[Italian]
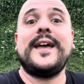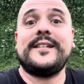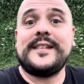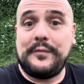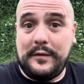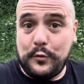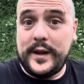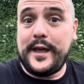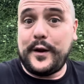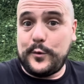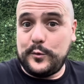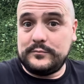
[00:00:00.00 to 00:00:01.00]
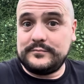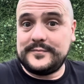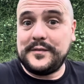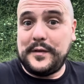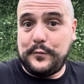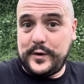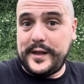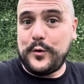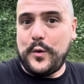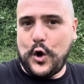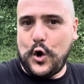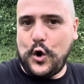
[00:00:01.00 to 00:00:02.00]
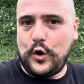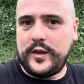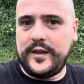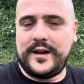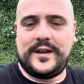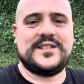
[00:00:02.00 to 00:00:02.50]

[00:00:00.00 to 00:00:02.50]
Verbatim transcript: devi volerlo, devi volerlo accogliere.